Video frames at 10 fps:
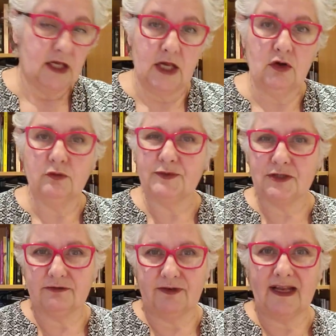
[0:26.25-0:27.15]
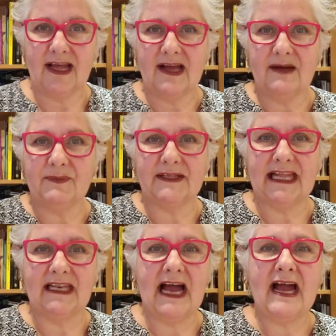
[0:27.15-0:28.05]
Eu não preciso falar para
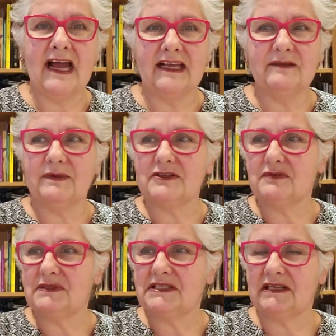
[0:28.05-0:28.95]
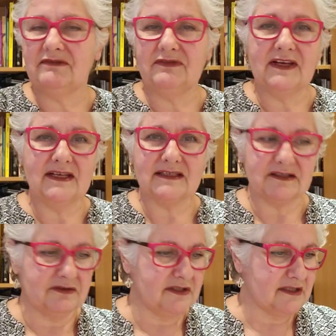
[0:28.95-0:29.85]
dar like, para subscrever,
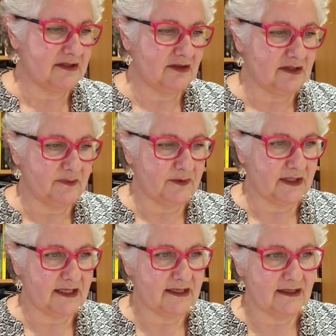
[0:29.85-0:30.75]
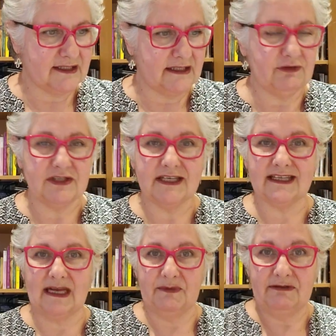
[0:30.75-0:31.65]
essas coisas todas, porque se você
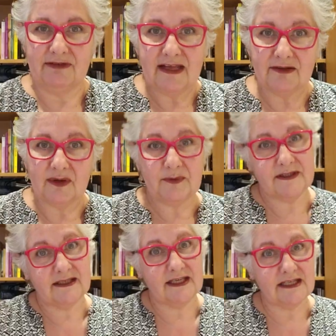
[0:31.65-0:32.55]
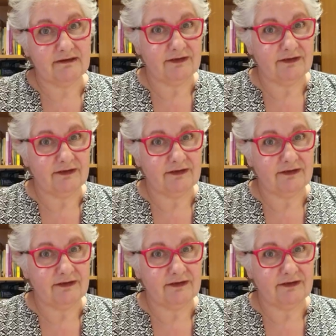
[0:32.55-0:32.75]
está me vendo é porque você já